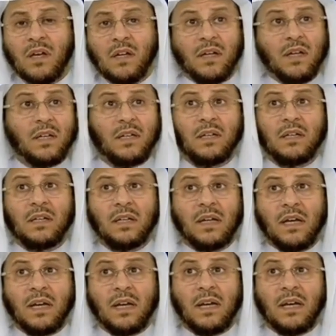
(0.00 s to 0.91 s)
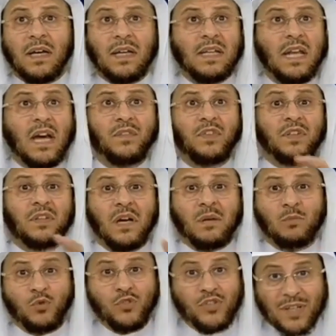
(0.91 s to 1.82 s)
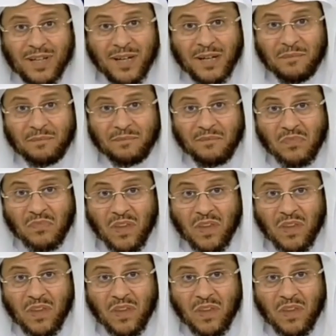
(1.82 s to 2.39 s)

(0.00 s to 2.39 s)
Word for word: آه، خلاف الناموس العام